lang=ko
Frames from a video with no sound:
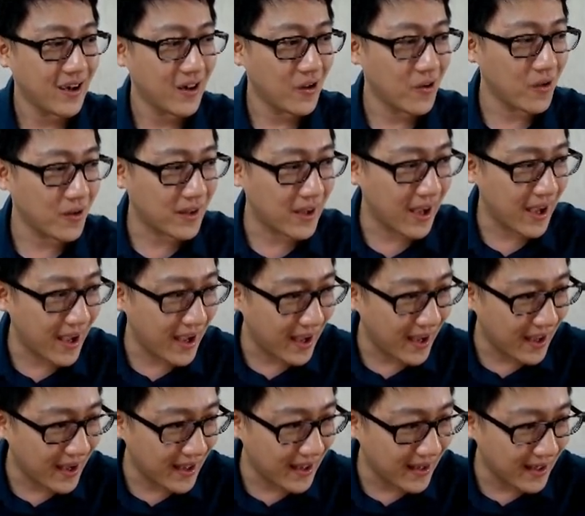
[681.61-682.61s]

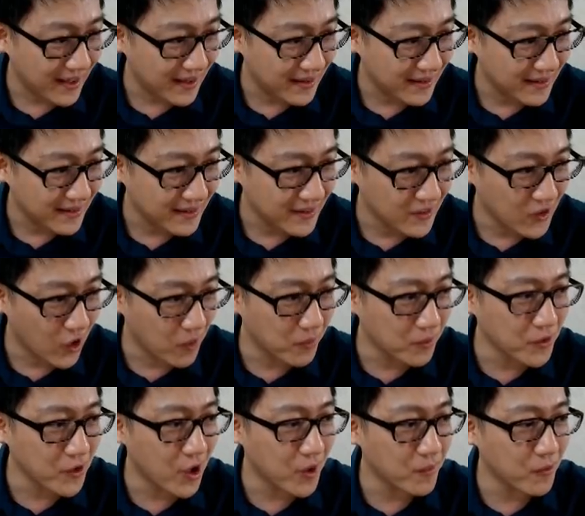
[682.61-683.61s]
오케이
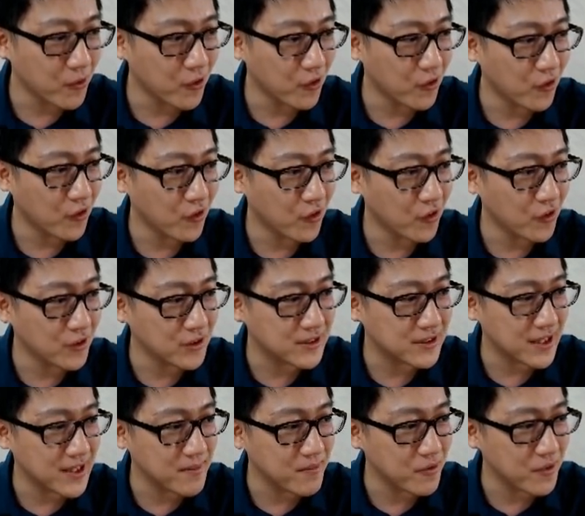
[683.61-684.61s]
너무너무
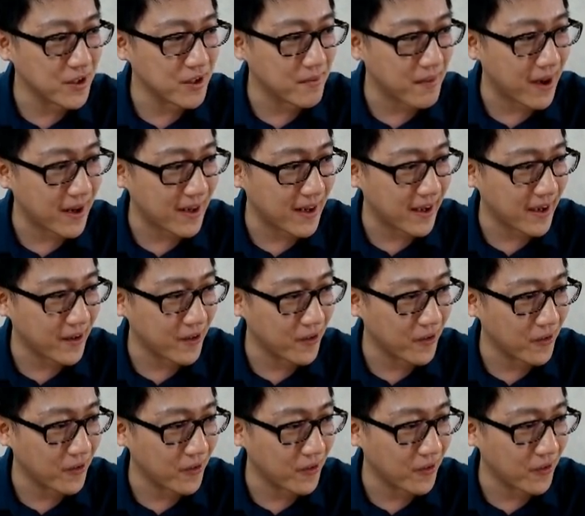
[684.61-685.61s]
질문이
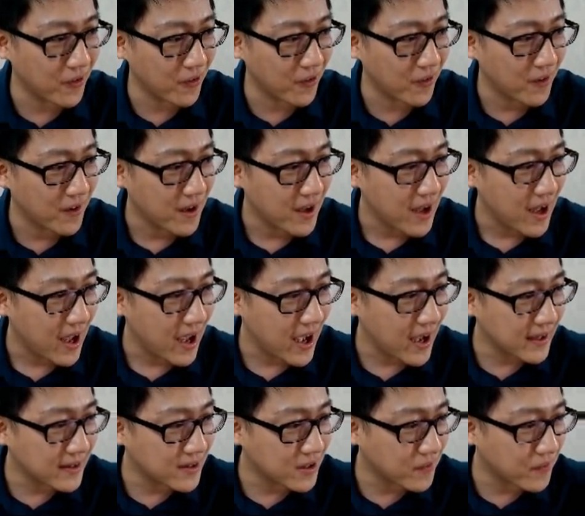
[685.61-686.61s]
많아요
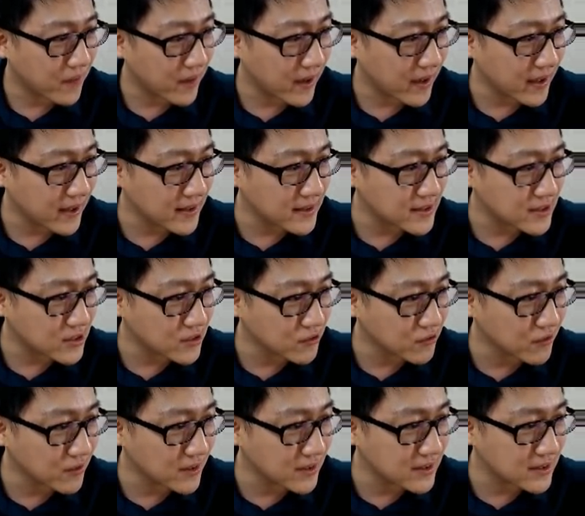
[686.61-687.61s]
하이드바이스
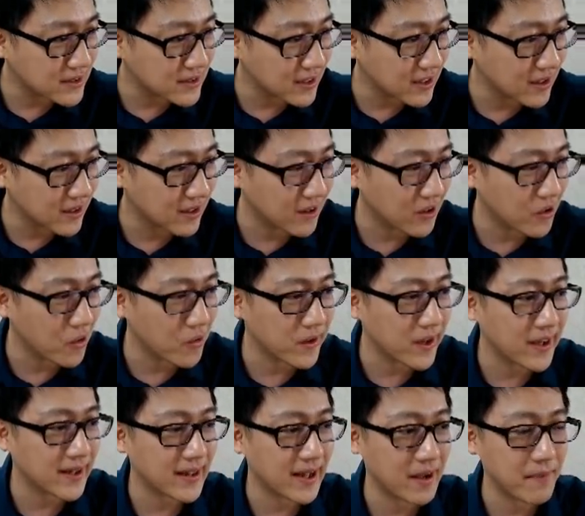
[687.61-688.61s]
원정
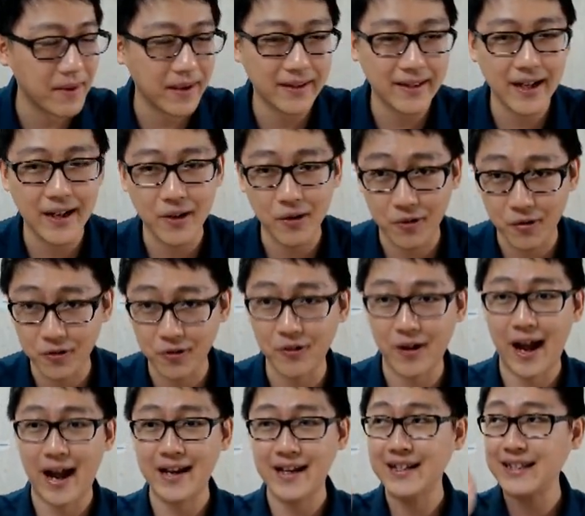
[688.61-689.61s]
고래 타마이 때럭꼬로
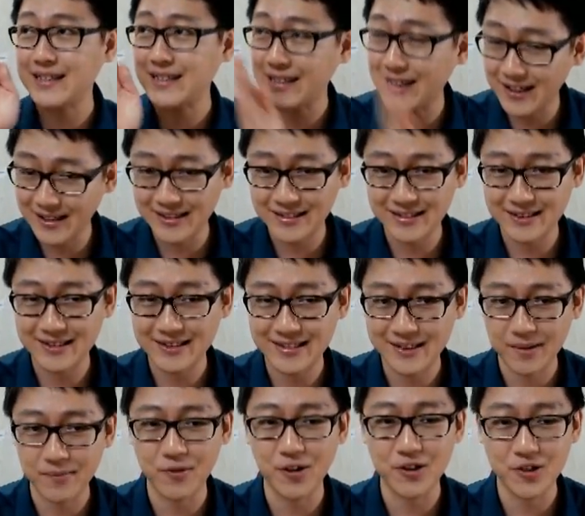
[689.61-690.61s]
아니지요
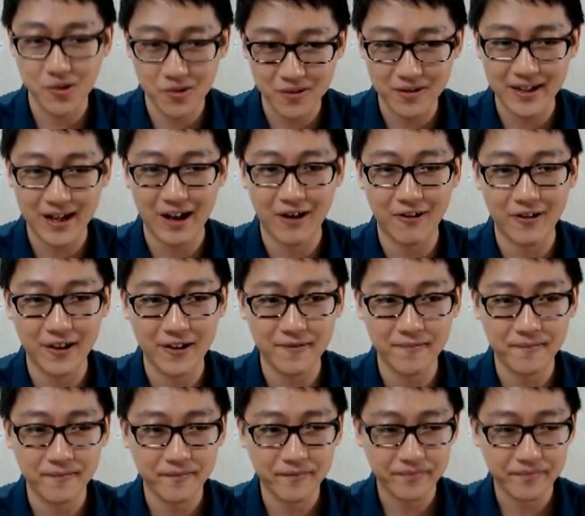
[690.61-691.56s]
섬노 쫑크라오이